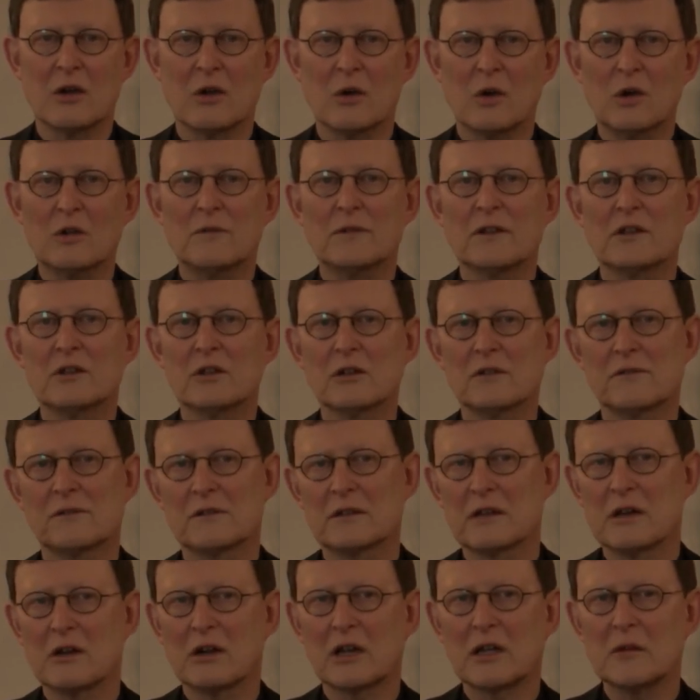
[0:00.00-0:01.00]
Und wir
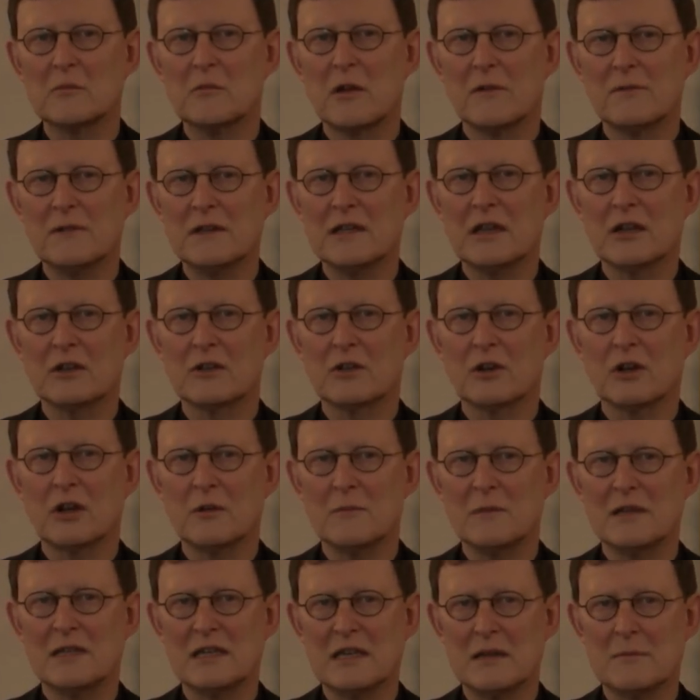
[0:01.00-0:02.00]
dürfen auch immer wieder neu
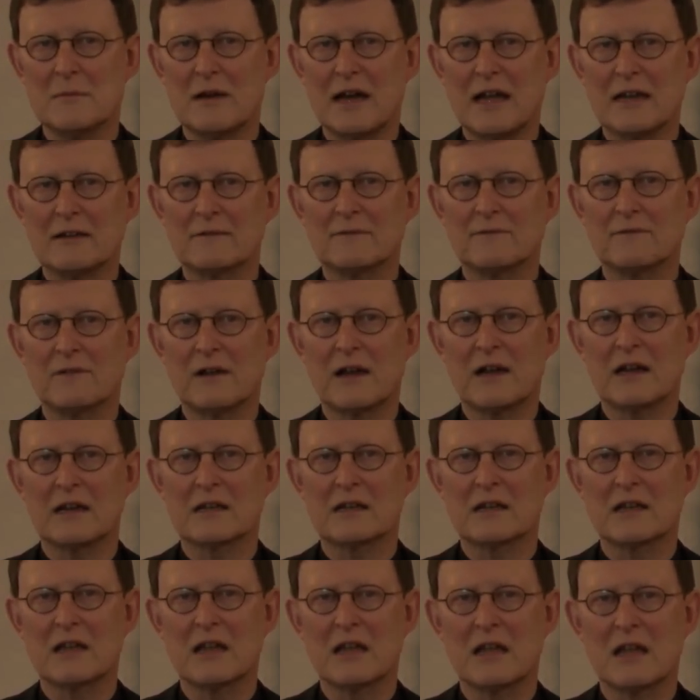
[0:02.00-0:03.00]
mit ihm
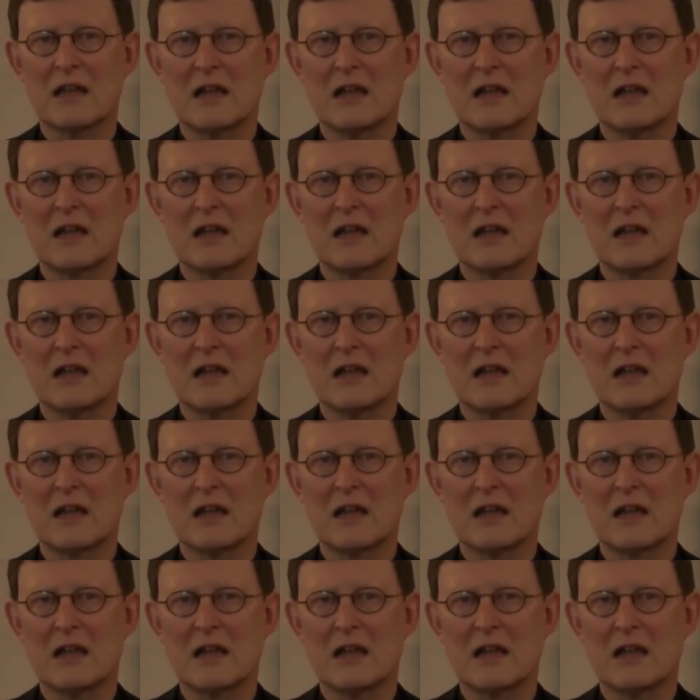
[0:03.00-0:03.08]
anfangen,